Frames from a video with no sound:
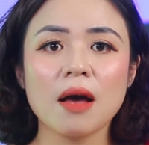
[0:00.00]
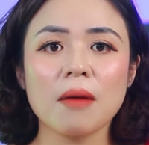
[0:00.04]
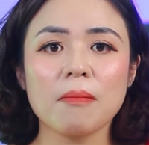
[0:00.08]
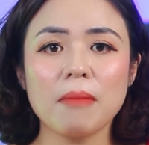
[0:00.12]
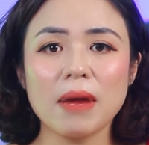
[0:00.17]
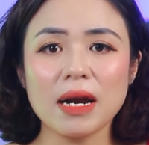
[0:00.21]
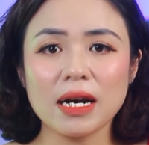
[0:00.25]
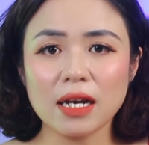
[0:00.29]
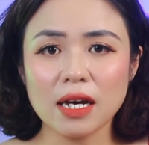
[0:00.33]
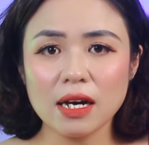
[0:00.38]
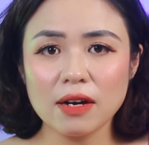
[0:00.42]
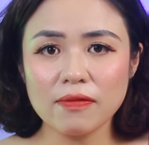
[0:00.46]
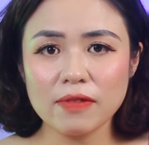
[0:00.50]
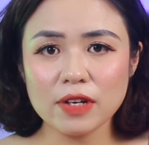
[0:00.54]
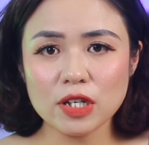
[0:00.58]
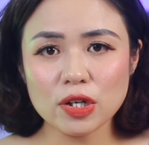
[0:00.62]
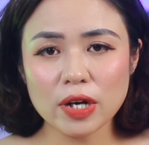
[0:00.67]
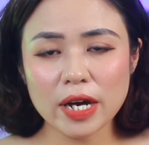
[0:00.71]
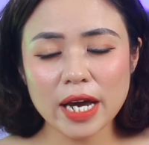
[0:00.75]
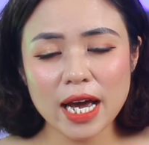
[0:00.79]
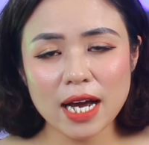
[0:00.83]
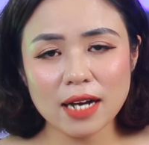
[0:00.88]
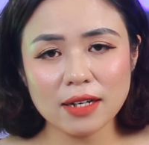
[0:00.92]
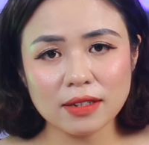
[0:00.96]
Bạn cần phải cho
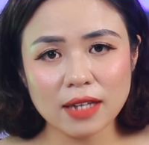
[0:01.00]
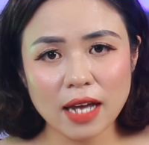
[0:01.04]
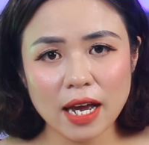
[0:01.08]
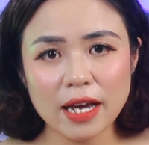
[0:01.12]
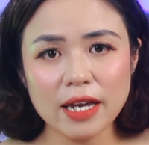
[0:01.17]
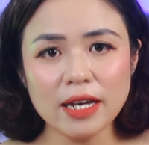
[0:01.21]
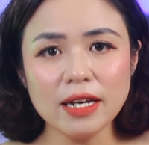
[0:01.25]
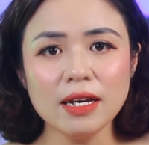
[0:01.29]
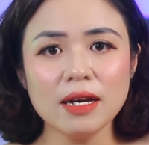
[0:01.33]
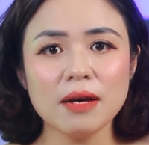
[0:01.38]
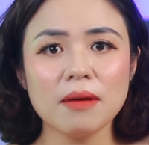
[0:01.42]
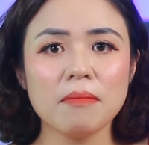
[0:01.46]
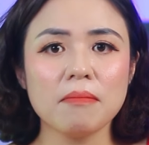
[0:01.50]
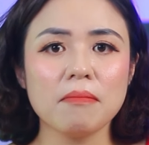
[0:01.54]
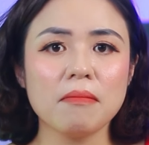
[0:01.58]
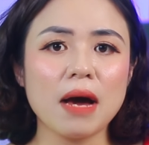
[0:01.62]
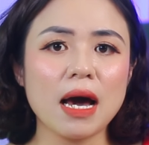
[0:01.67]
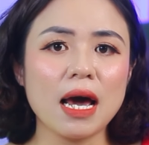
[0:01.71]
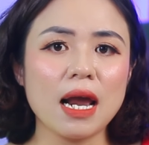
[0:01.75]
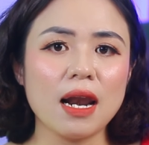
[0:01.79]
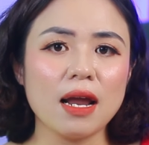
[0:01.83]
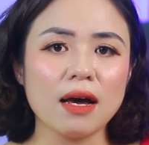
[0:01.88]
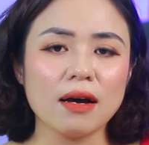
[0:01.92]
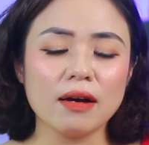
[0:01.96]
khách hàng thấy
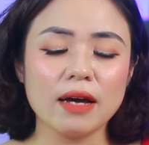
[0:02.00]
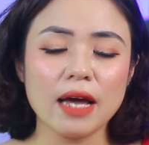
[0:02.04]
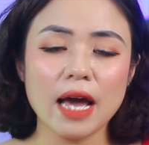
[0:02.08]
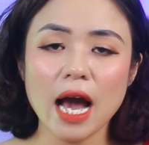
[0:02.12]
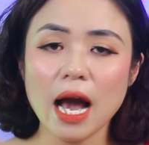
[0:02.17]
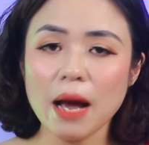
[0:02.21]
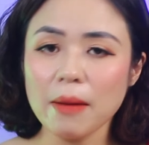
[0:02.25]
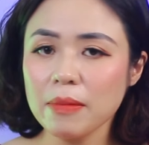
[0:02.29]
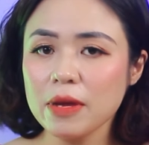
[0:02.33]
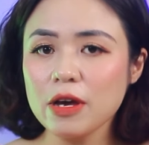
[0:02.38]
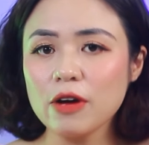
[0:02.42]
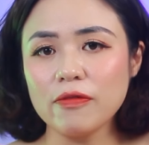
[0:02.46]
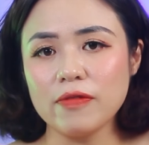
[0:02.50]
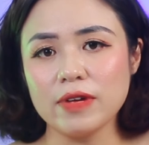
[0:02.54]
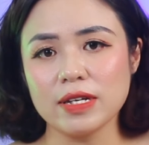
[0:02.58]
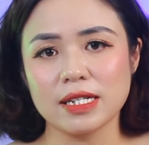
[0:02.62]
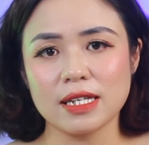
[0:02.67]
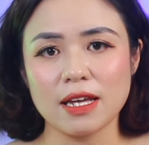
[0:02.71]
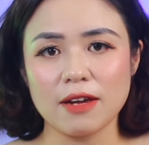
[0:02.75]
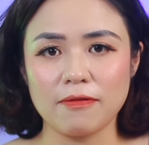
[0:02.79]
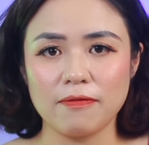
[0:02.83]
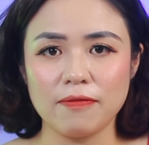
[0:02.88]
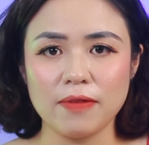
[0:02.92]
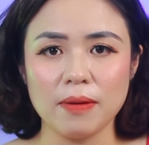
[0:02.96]
bạn là người am hiểu về
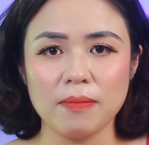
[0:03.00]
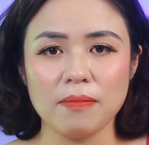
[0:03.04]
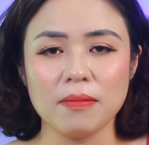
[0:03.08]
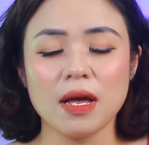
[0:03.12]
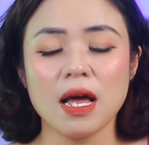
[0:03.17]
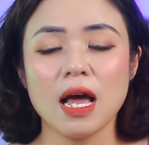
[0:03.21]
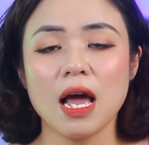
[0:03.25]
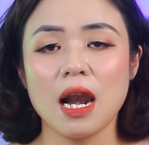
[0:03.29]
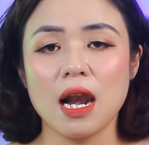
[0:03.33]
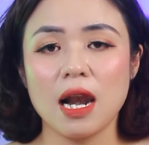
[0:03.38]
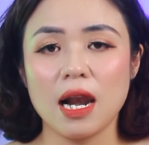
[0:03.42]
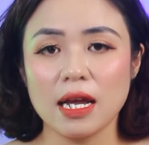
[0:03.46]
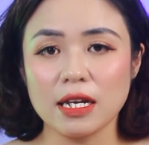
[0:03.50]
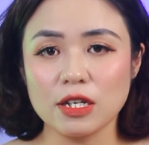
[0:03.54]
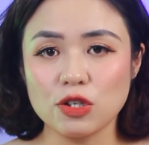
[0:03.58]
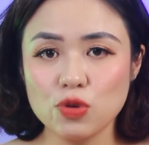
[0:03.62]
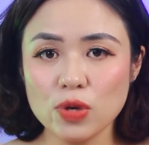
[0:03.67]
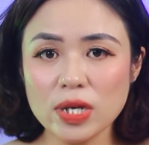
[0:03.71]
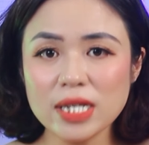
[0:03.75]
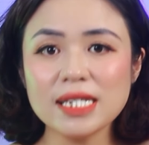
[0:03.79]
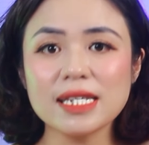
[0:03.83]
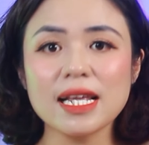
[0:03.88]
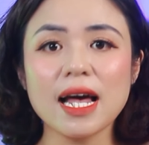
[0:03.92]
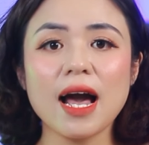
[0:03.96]
sản phẩm, là
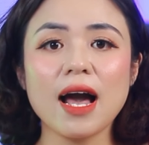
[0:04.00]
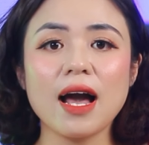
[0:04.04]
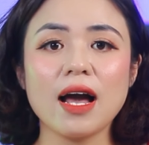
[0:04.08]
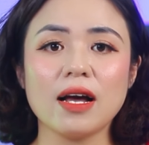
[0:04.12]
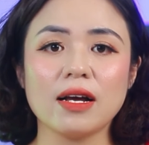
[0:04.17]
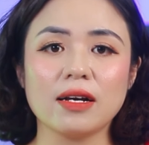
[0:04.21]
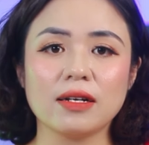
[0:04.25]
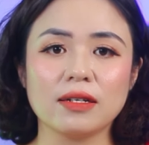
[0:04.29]
chuyên gia.